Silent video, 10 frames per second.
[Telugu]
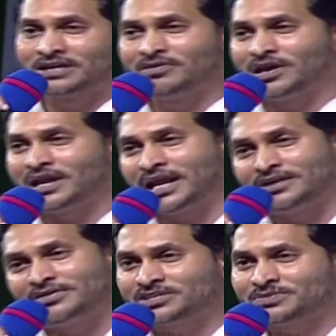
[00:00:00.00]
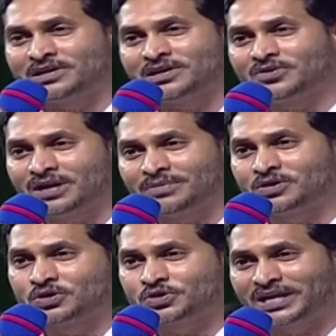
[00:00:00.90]
టీవీలో అడ్వర్టైజ్మెంట్లు కూడా మీకు
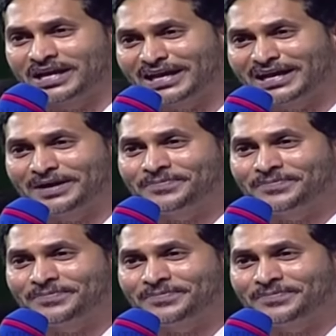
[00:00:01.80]
గుర్తున్నాయా